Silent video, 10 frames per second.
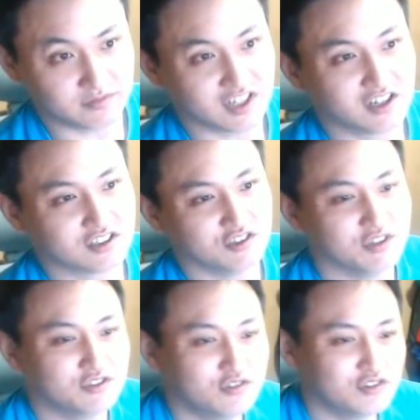그
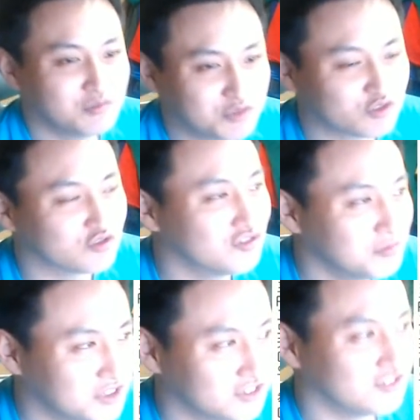외적으로 뭐
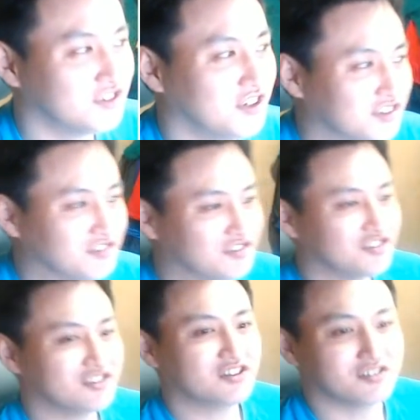궁금하신 사항이
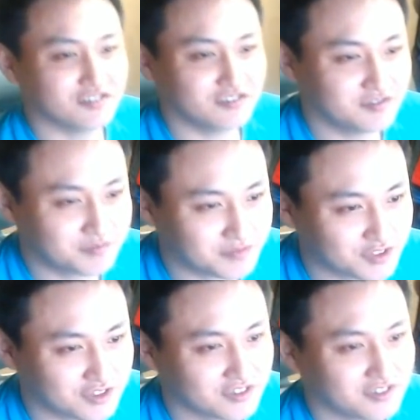있으신가요?
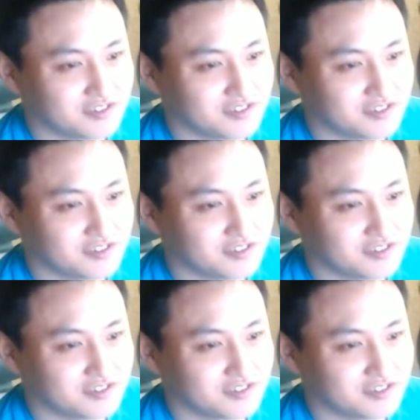네네.